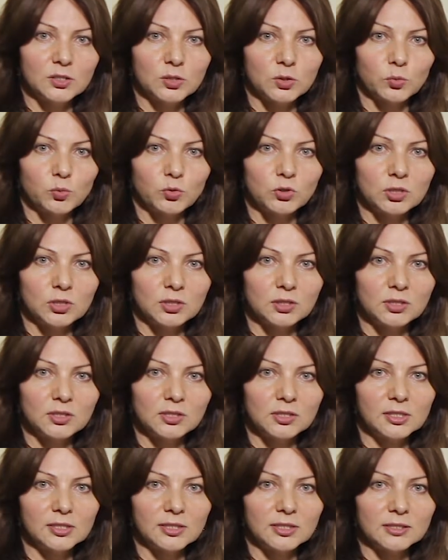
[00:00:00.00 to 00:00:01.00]
и
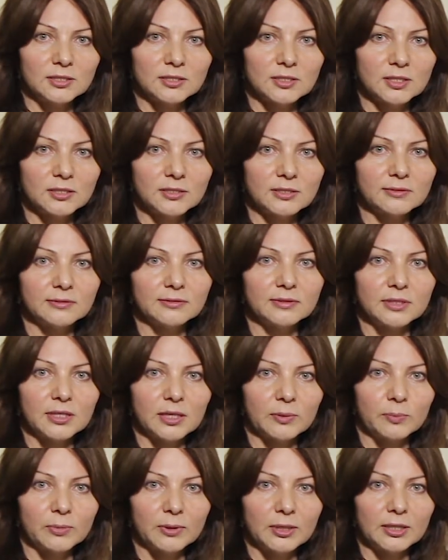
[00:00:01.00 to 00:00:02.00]
соучредитель консалтинговой
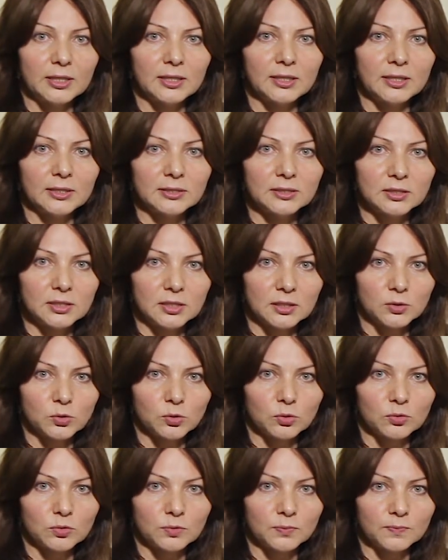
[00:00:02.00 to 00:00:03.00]
компании
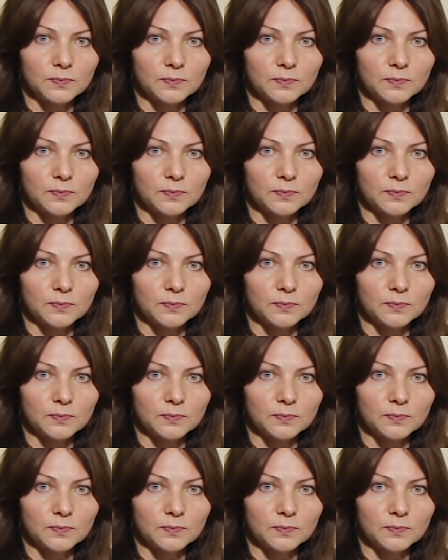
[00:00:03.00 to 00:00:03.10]
«Консенсус».